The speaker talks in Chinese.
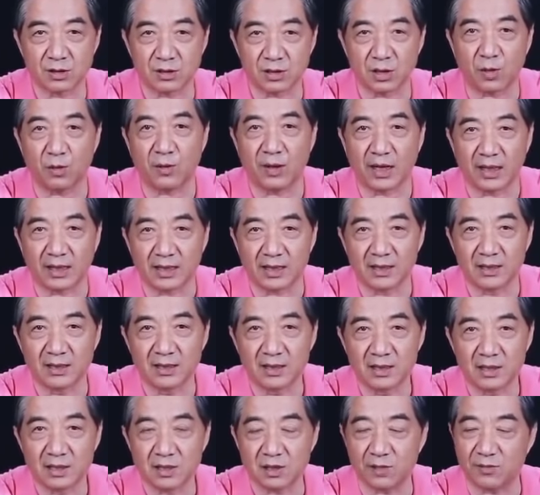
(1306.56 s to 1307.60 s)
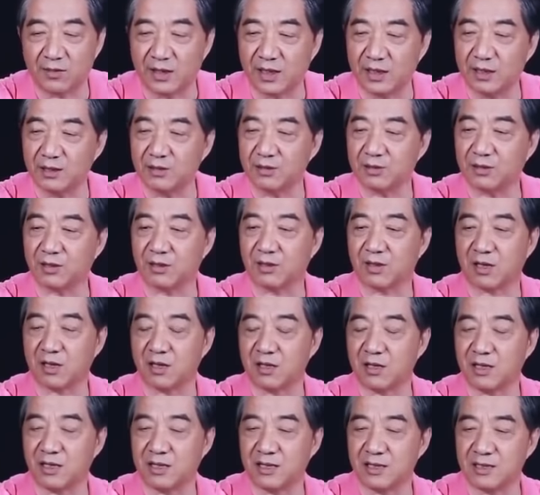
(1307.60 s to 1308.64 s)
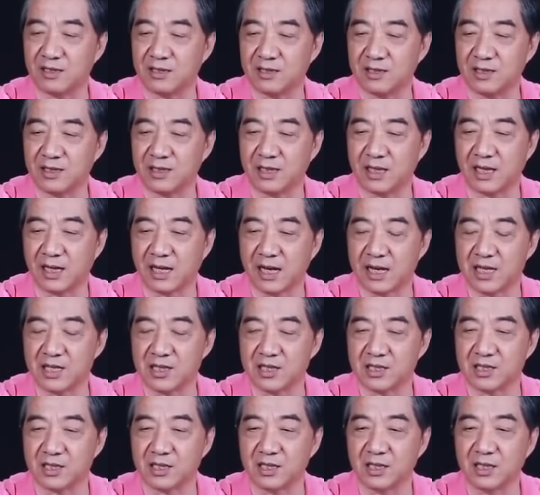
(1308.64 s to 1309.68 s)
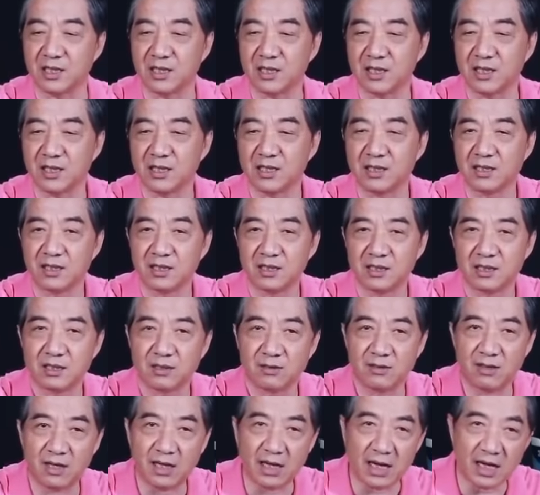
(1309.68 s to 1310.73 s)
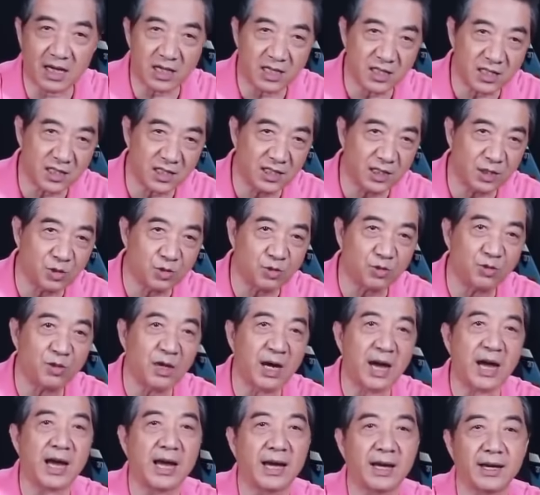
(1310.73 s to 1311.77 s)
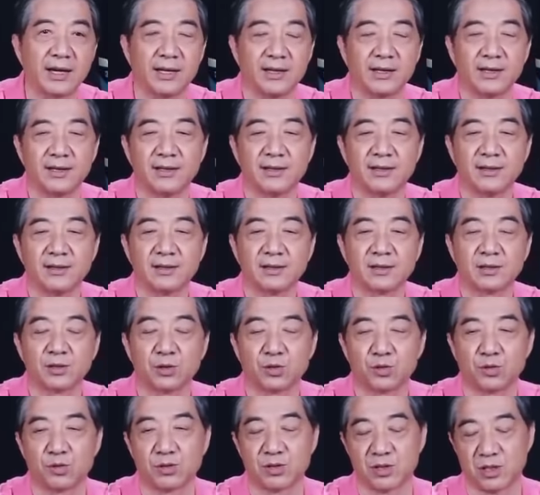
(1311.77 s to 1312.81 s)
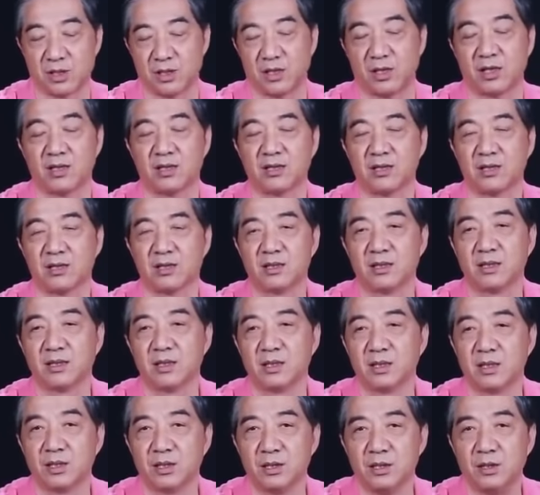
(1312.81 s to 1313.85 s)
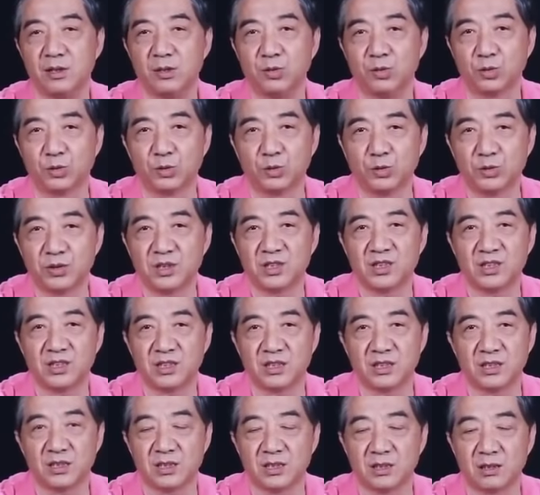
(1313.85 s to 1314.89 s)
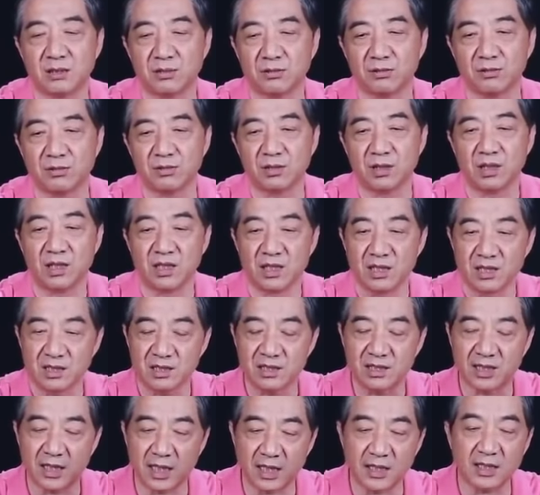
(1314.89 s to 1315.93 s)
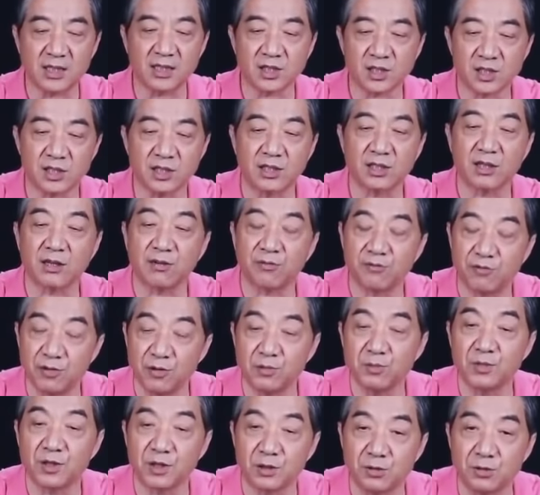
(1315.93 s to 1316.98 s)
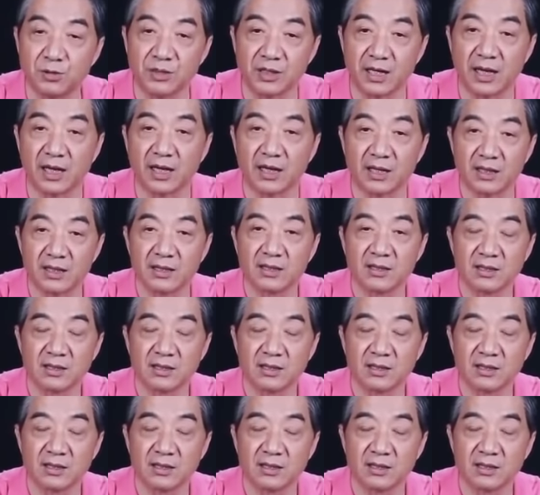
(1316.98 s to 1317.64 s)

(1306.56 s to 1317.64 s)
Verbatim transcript: 造完了。造完了以后，到了二零零七年海试，结果海试一出海就出事儿了，有毒气体泄漏。潜艇是一个封闭空间，